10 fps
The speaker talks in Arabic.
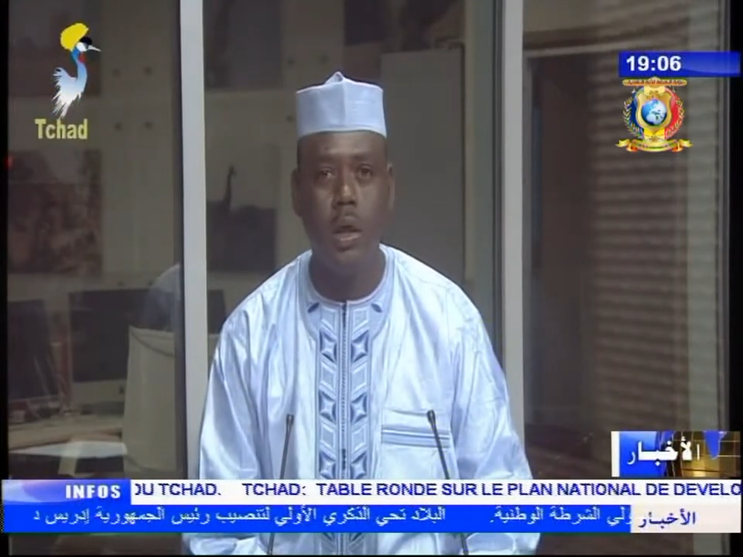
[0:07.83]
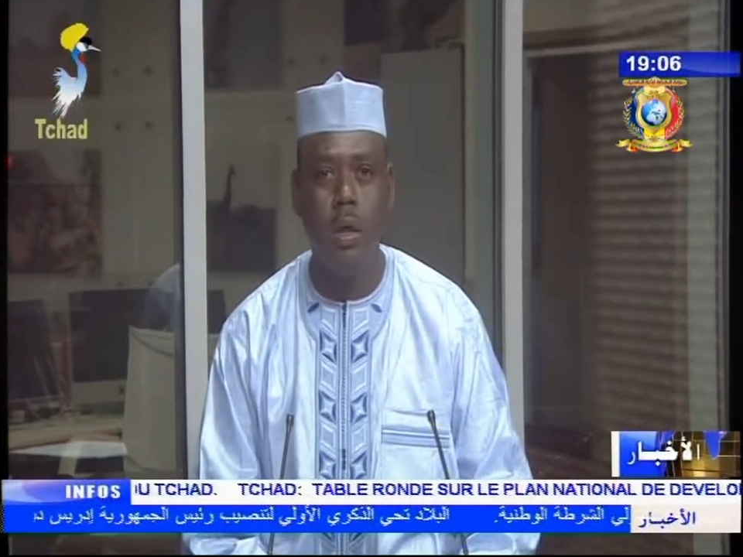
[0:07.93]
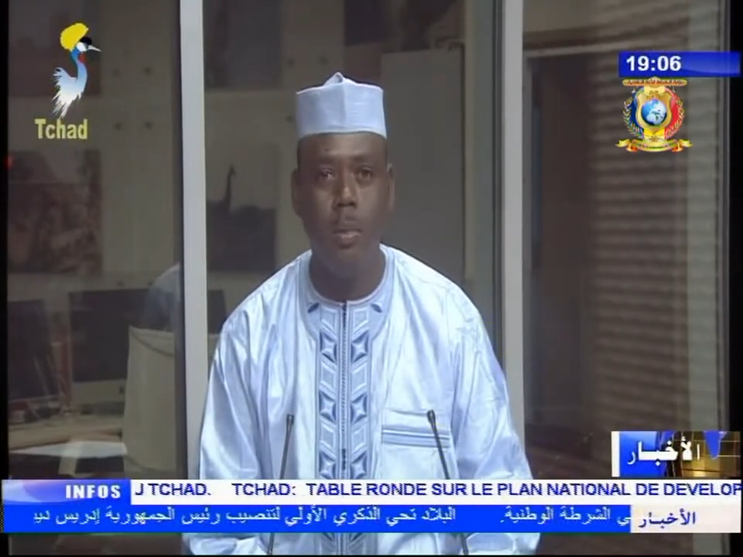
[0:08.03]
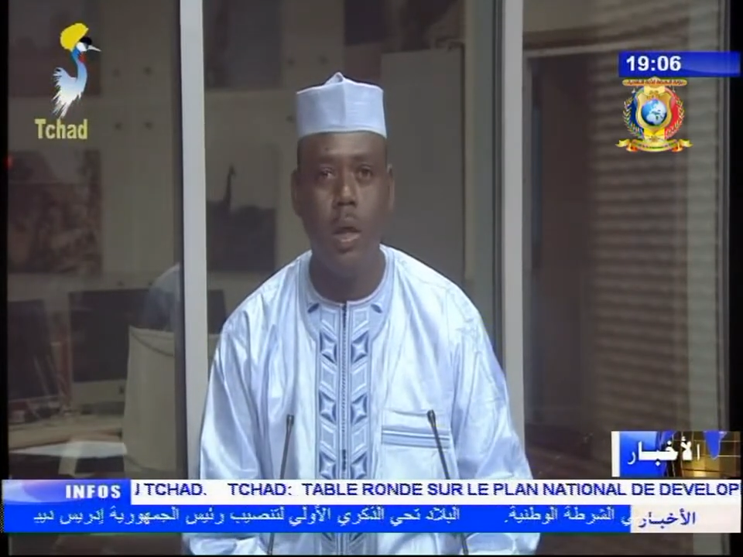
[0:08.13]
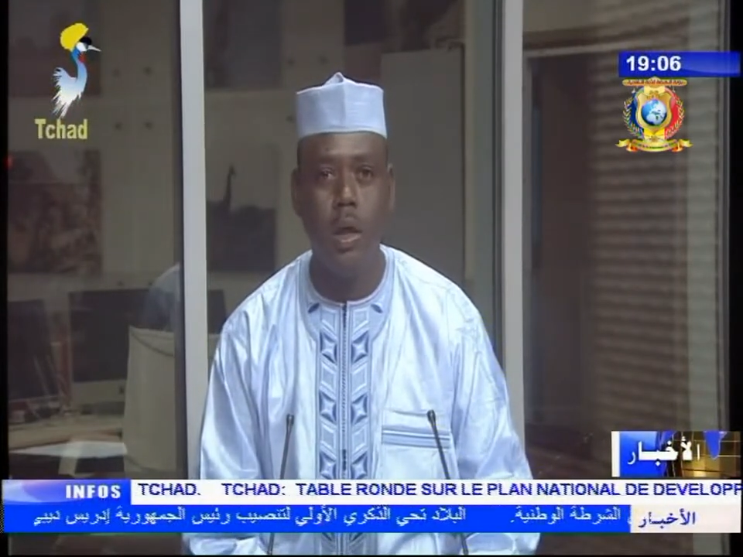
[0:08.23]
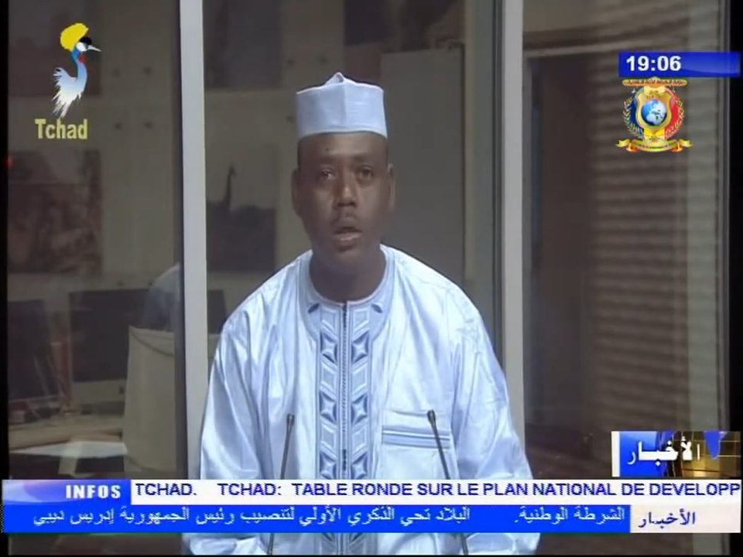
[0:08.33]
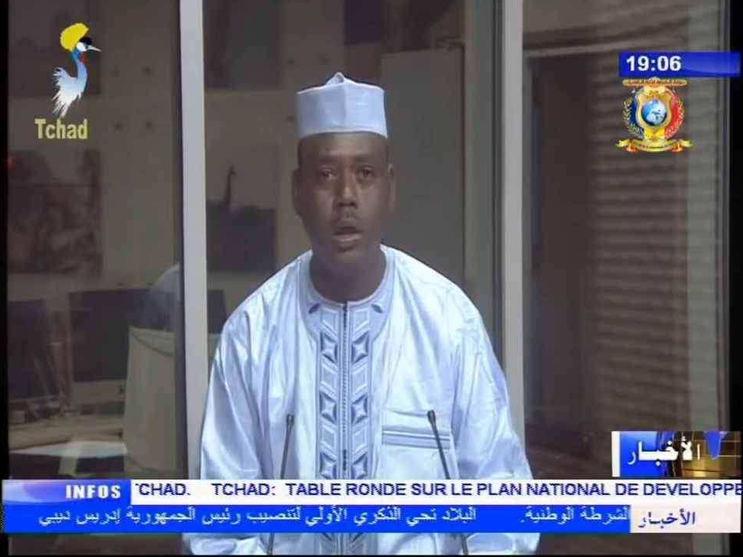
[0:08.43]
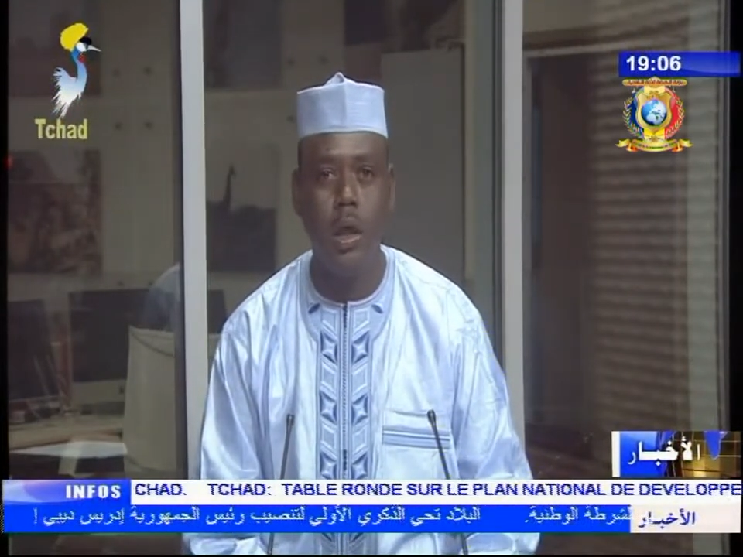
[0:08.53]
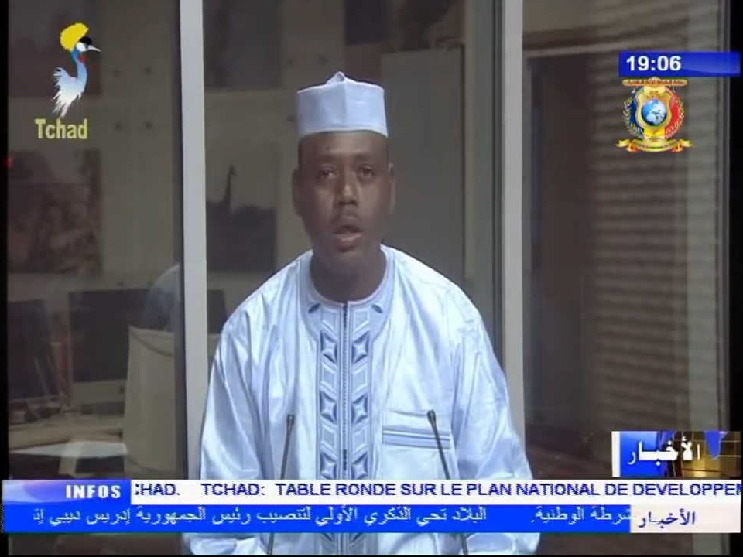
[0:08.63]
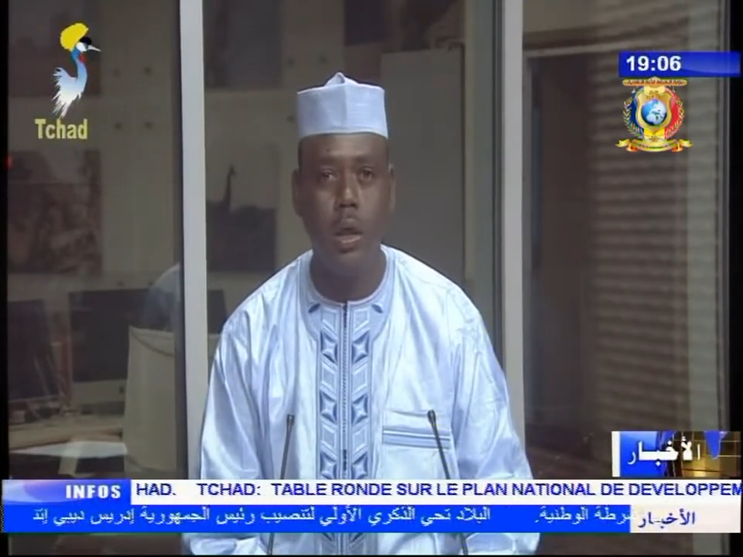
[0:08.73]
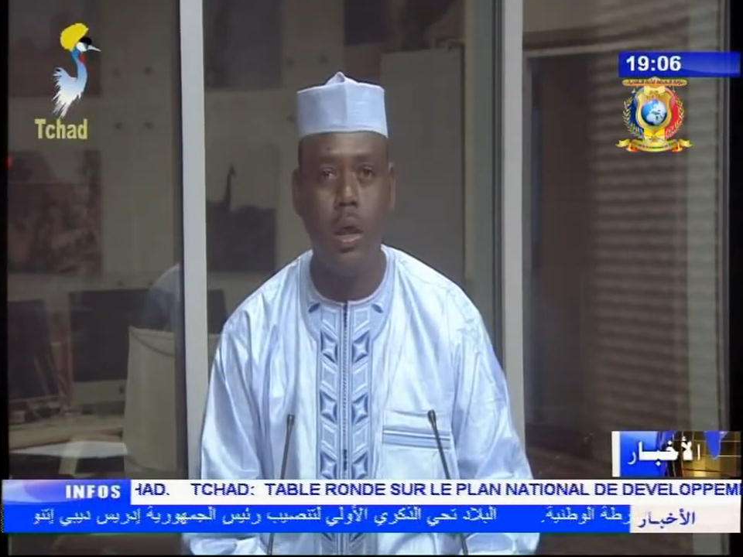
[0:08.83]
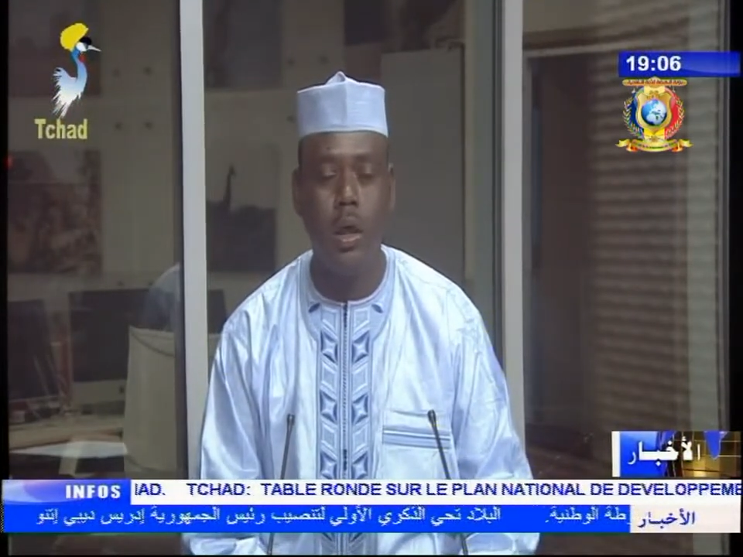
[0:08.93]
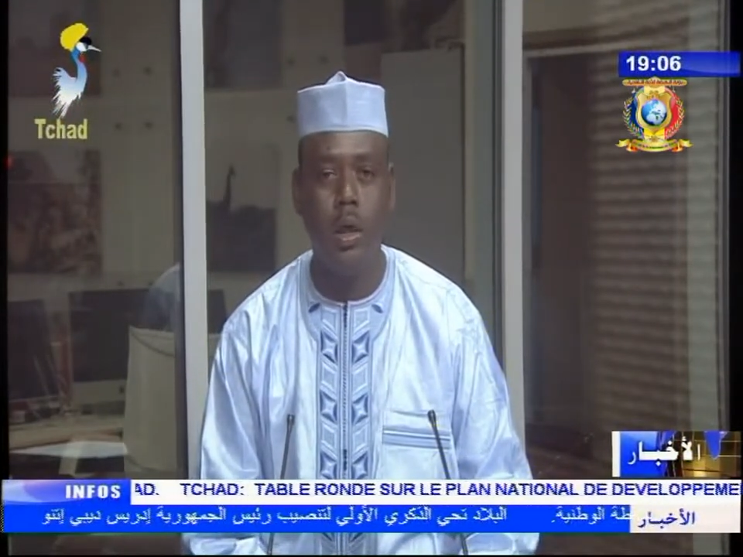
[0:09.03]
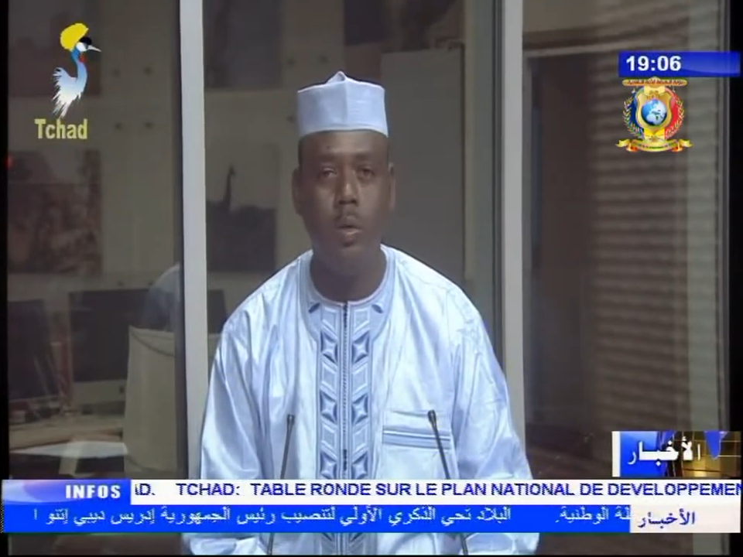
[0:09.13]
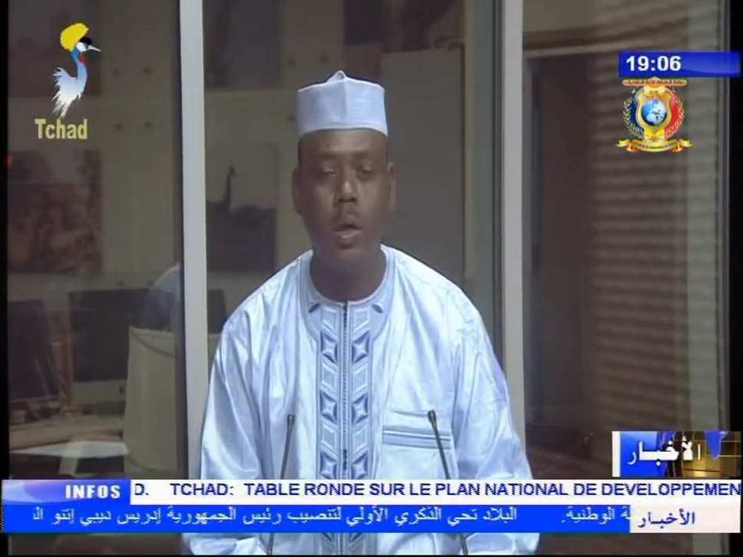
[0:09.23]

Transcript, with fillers: المخاطر الذي جاء